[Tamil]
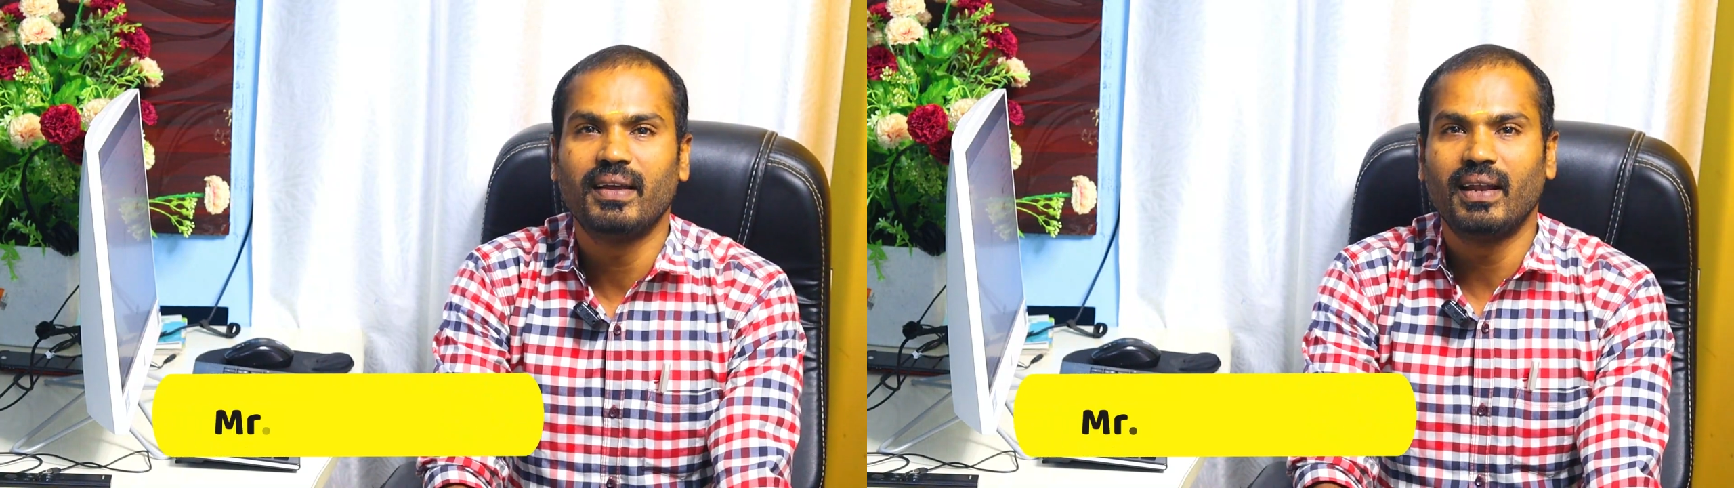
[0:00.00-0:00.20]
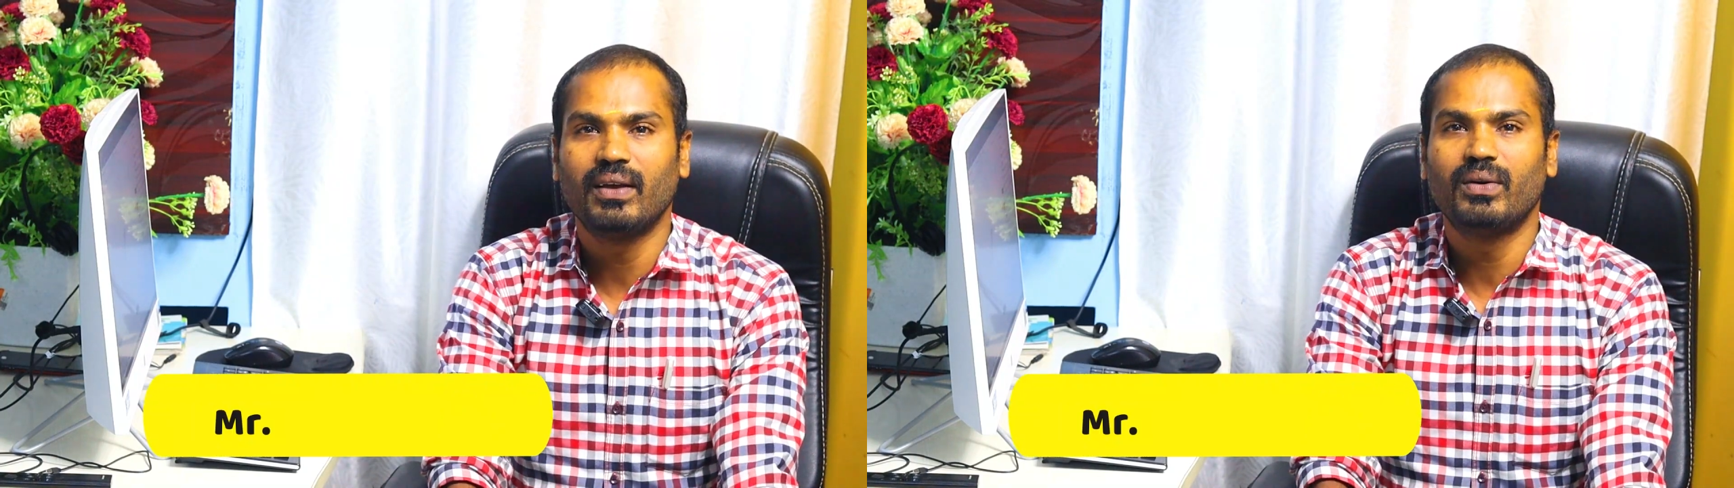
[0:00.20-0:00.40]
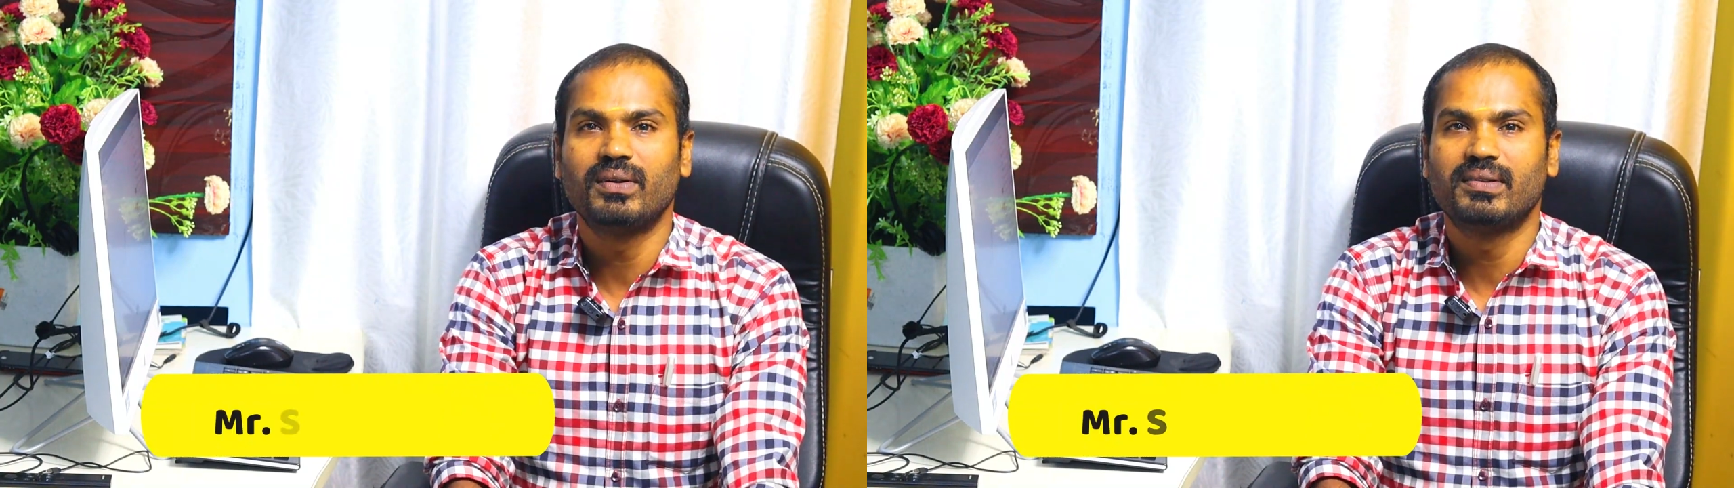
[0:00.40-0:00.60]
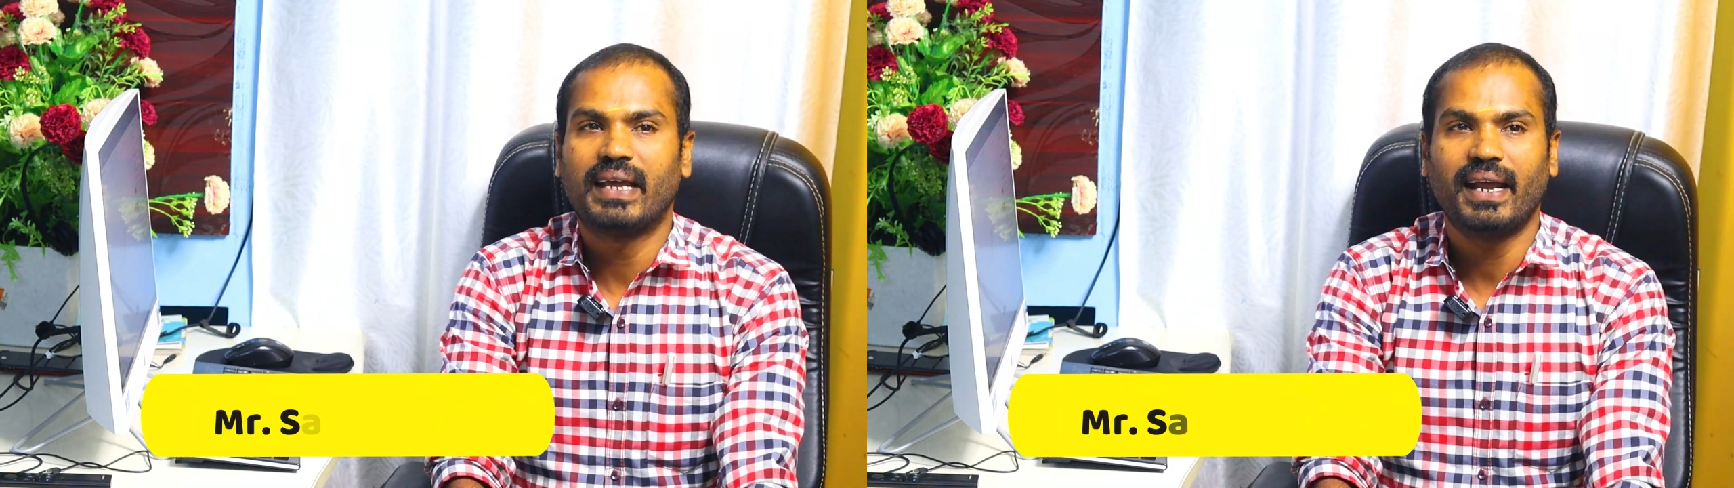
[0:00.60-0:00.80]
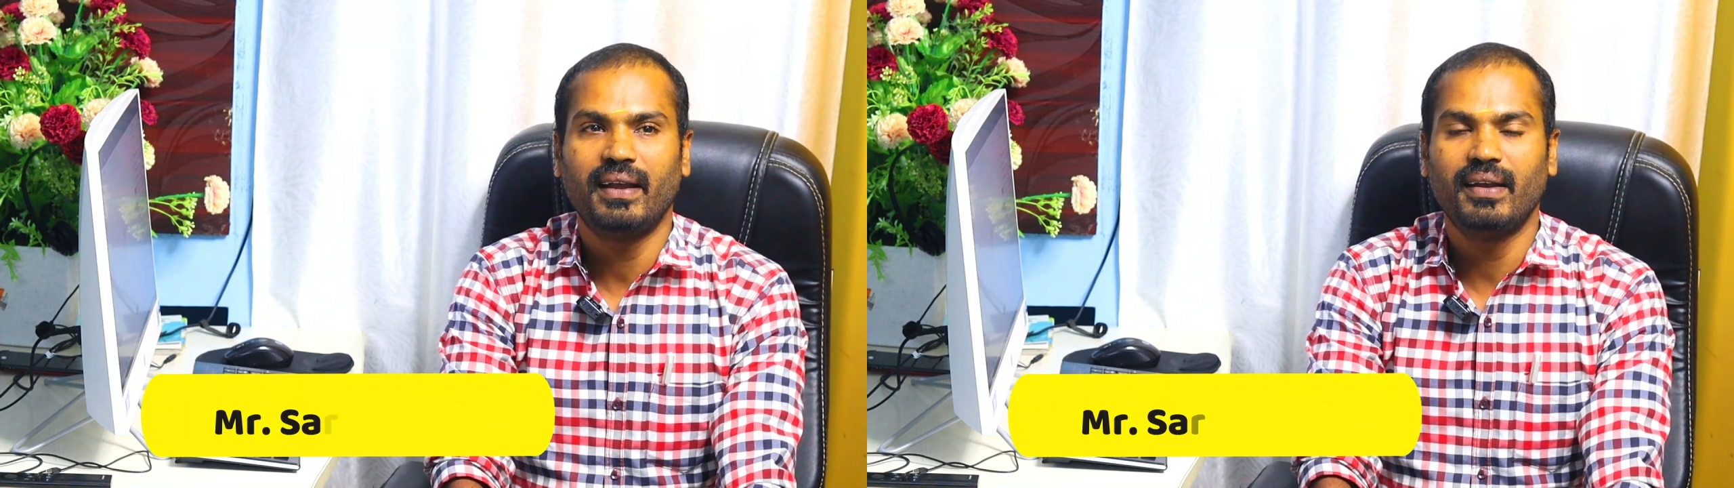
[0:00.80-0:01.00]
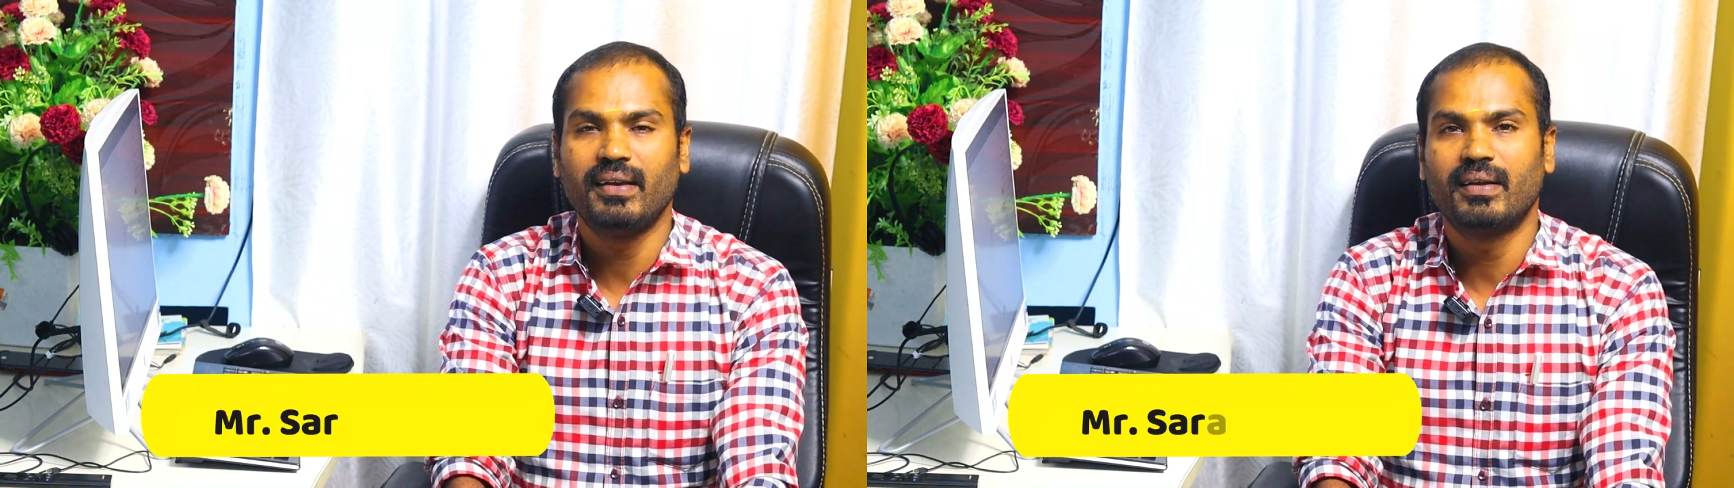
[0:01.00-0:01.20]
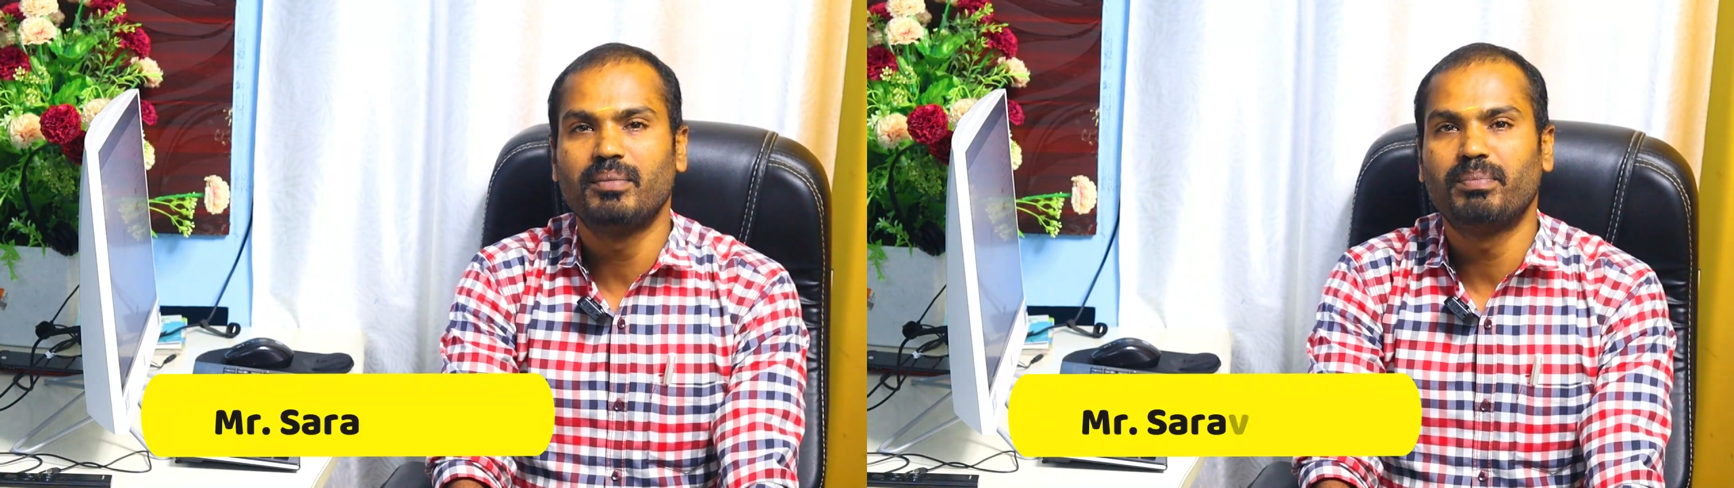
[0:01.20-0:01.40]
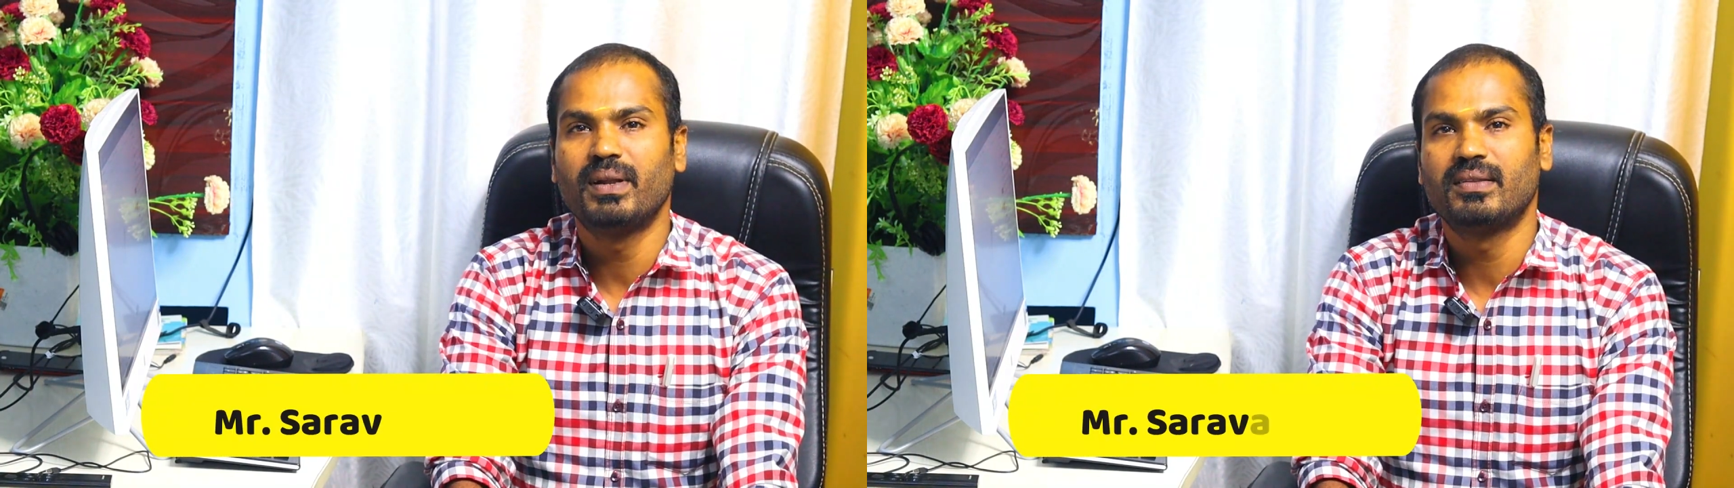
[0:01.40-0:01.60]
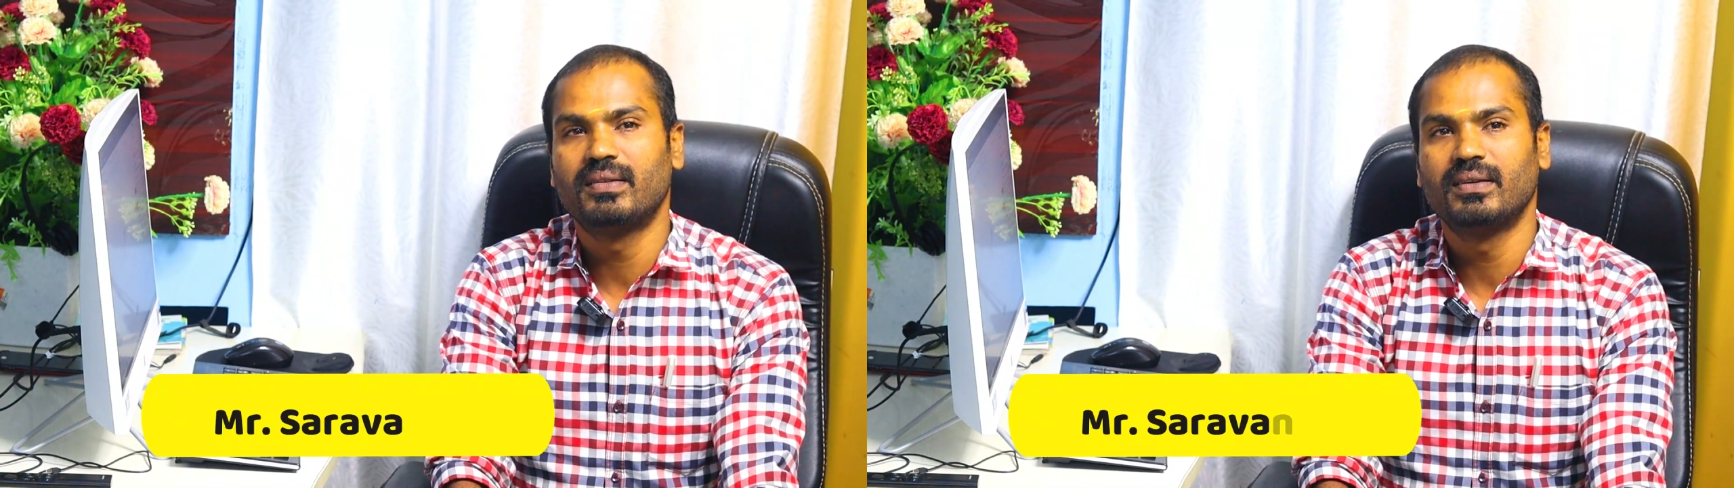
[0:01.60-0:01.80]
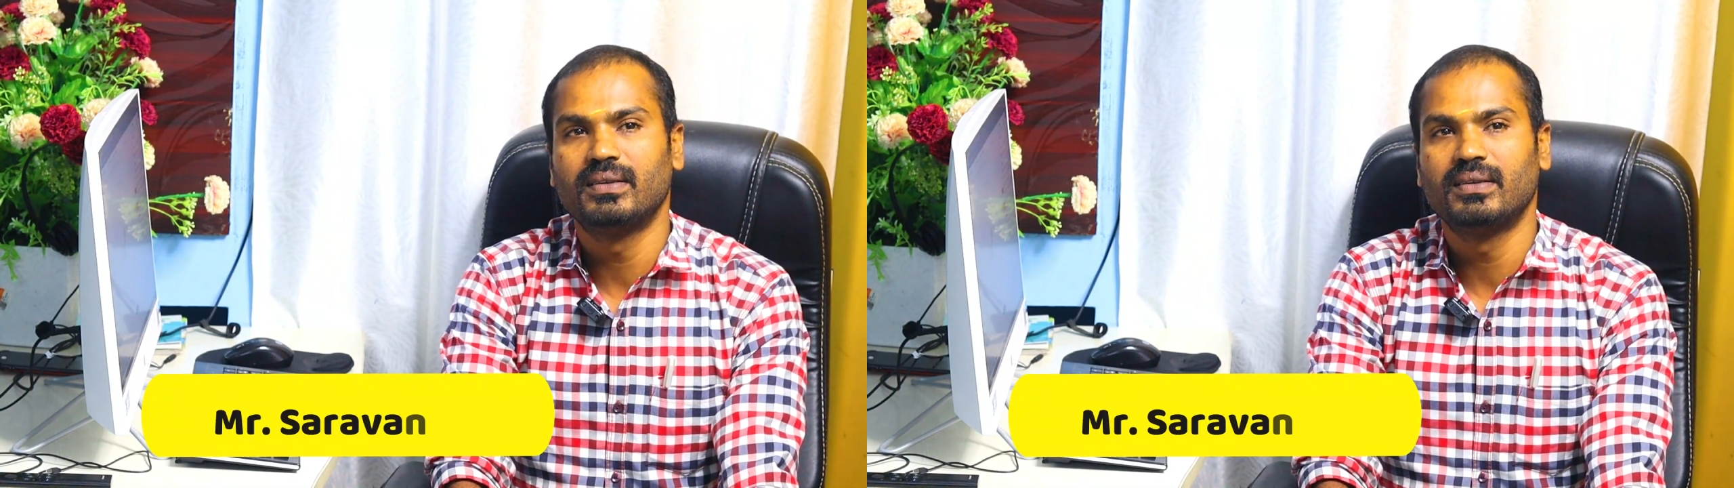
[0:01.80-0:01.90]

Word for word: எனக்கு ஒரு செகண்ட் இன்கம் ப்ளஸ்